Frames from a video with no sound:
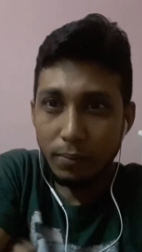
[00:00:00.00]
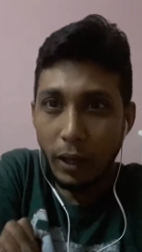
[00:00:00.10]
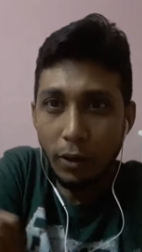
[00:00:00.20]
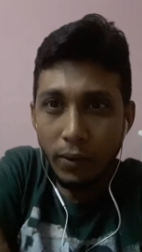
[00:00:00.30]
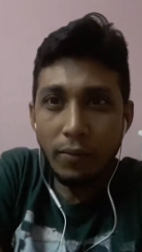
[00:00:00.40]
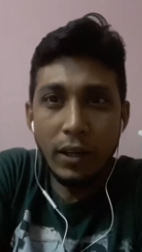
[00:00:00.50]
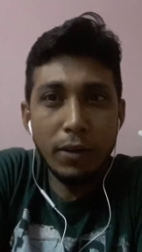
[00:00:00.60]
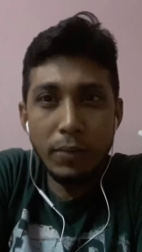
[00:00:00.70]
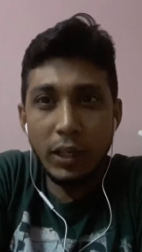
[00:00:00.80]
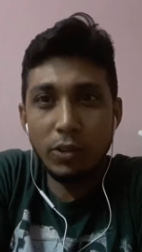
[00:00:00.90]
ভালো
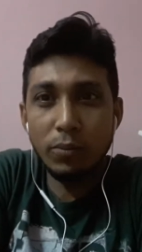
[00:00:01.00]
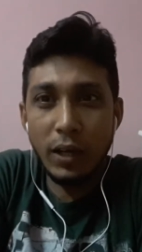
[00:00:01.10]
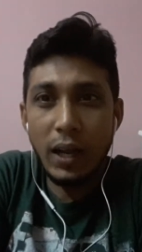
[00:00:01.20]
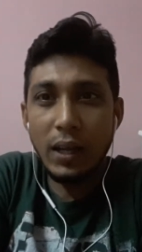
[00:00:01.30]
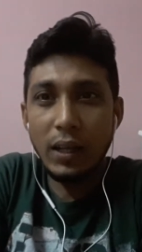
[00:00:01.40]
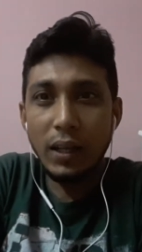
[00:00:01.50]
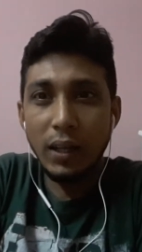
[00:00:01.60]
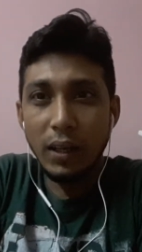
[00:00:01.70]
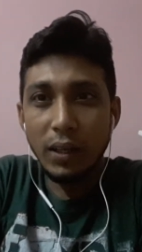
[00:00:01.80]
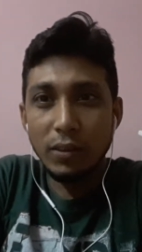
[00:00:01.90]
ফ্যামিলির মেয়ে তোমরা
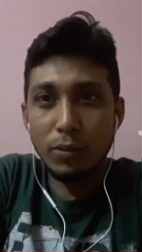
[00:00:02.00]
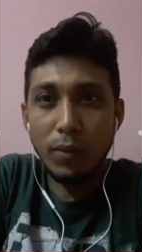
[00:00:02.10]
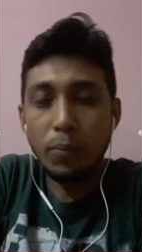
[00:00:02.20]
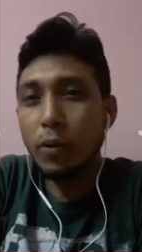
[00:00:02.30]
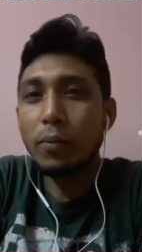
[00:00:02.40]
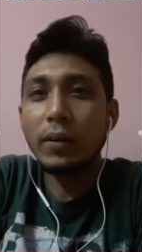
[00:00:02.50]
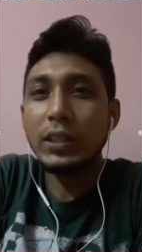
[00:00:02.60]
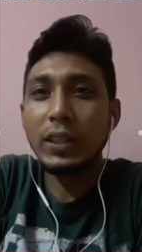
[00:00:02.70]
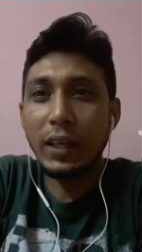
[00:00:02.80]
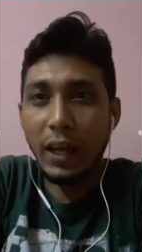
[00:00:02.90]
তোমরা
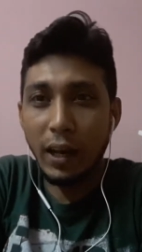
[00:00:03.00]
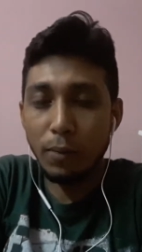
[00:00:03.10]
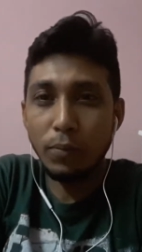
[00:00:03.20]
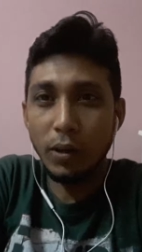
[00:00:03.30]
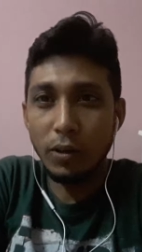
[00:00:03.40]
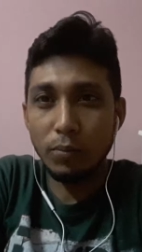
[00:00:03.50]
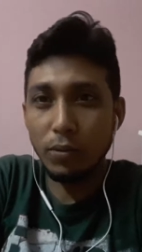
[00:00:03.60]
প্রবাসীদের খারাপ বলো